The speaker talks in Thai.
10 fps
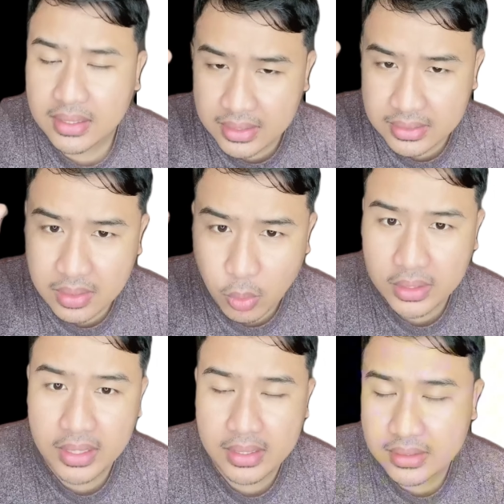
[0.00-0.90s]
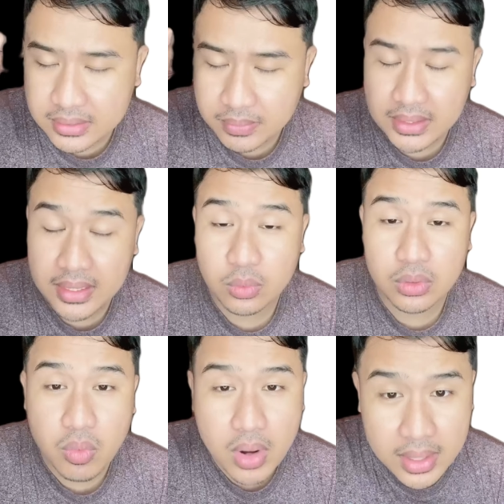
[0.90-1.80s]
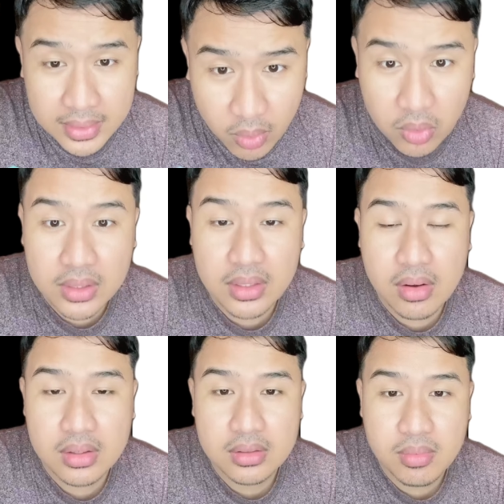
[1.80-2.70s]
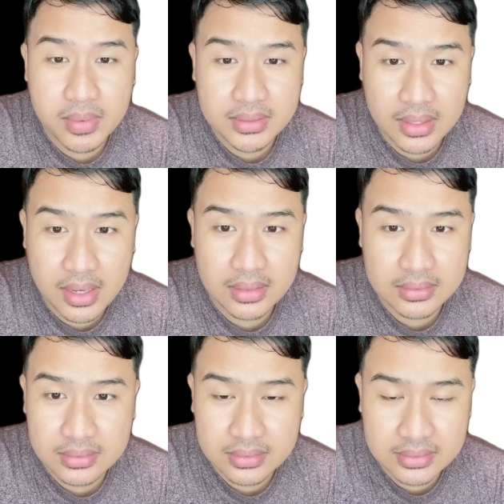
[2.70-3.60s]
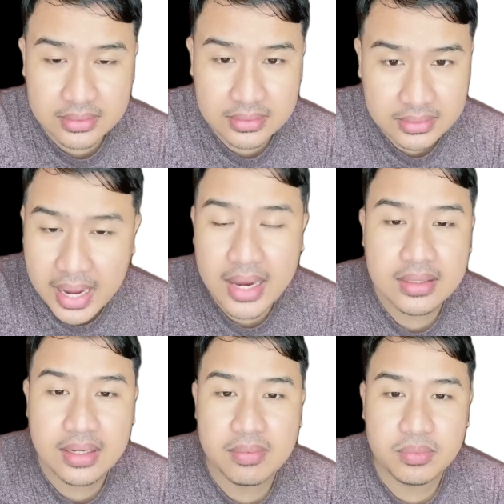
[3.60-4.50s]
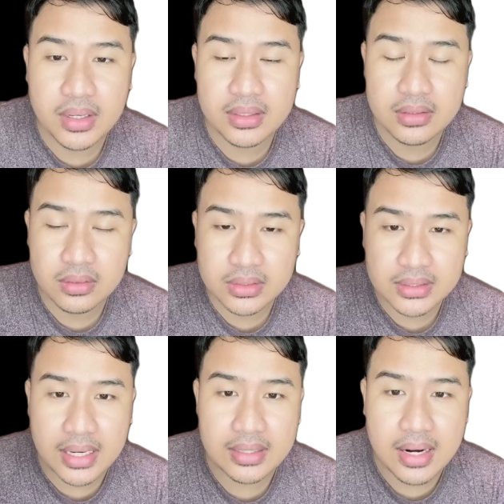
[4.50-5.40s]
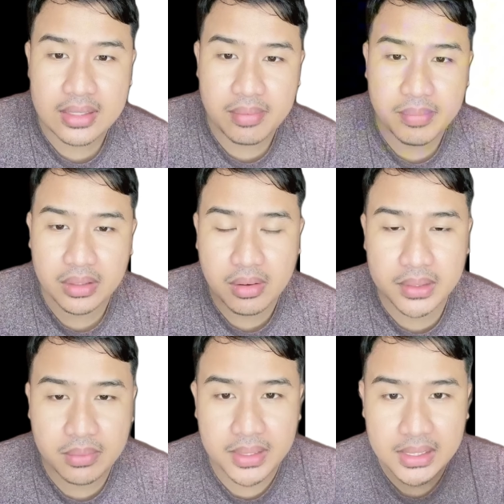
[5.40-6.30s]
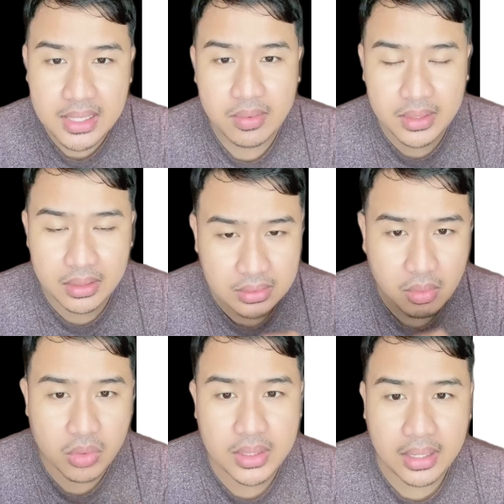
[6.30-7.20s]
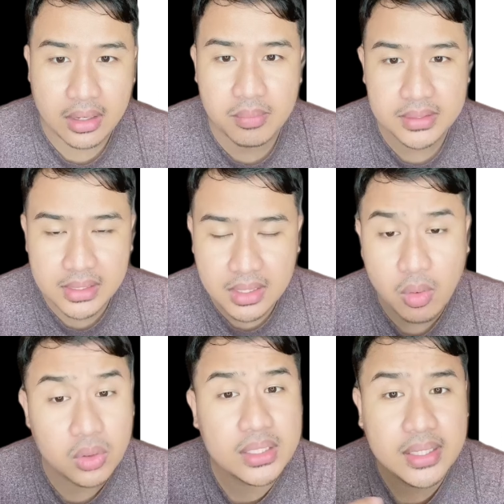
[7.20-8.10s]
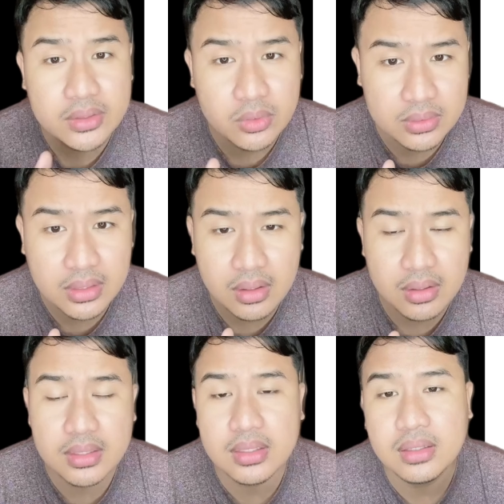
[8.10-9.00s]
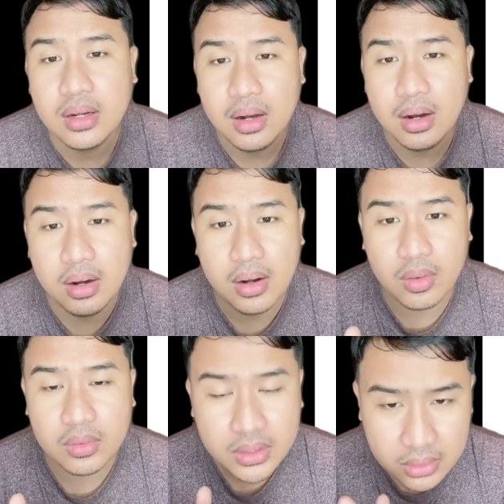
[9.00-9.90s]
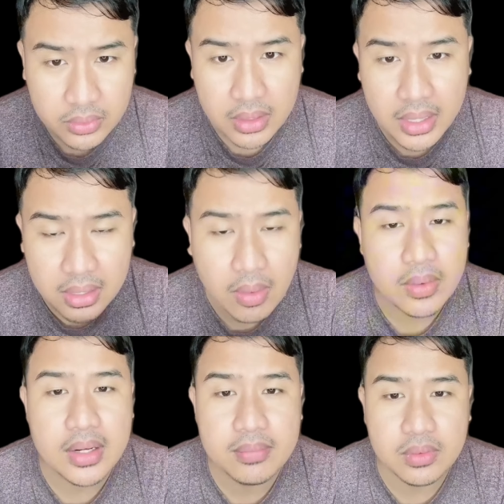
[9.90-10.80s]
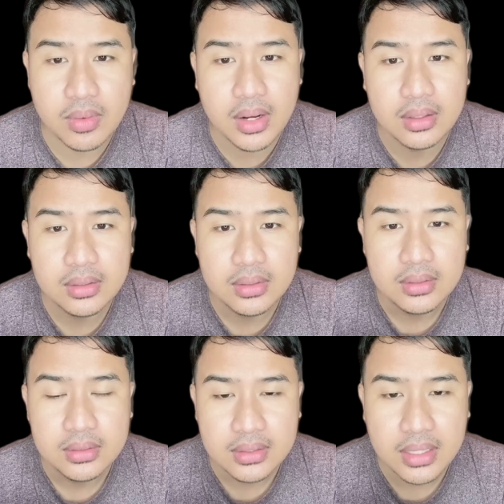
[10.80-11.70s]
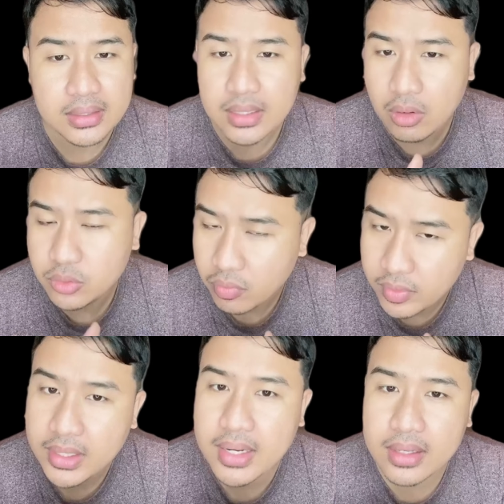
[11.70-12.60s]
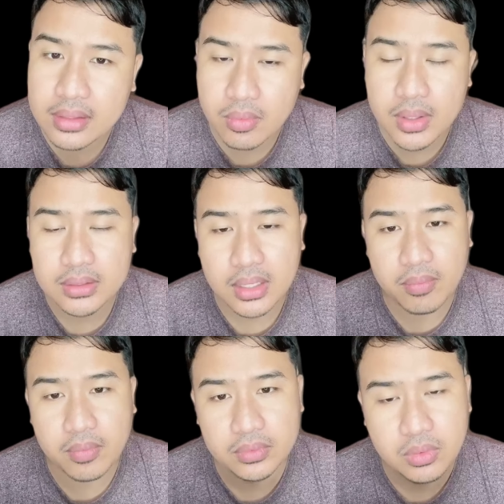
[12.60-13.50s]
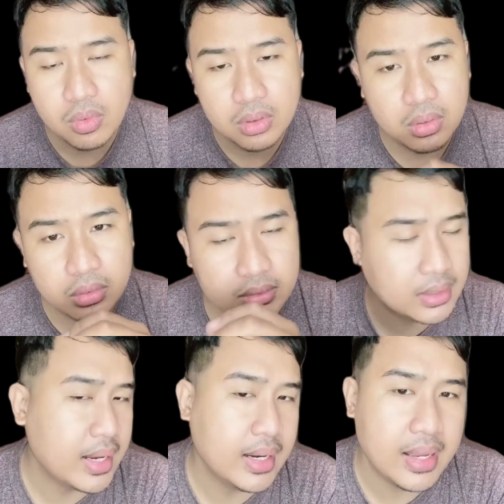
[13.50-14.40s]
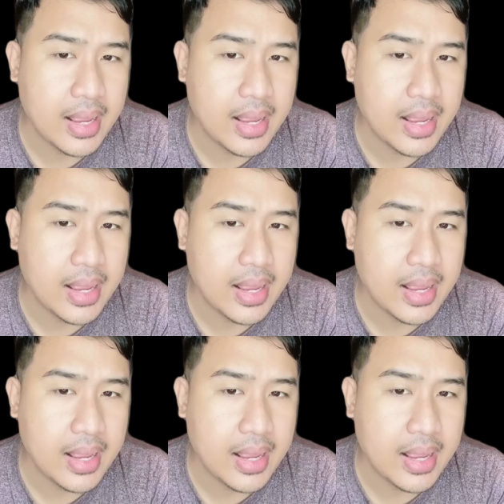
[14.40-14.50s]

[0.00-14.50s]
คือกดแค่นั้นคือมันดีตรงที่ว่ากดแล้วก็คือมันจะได้เลยครับ เวลาที่เราจะจ่ายตังค์เนี่ย มันก็ไม่ต้องไปเลือกว่าเราจะเอาโค้ดไหน ก็มันจะเลือกโค้ดที่ดีสุด แล้วก็ที่ลดเยสุดให้เรานะครับ หรือว่าใครจะเอาส่งฟรีก็ได้หรือว่าจะเก็บโค้ดลดอะไร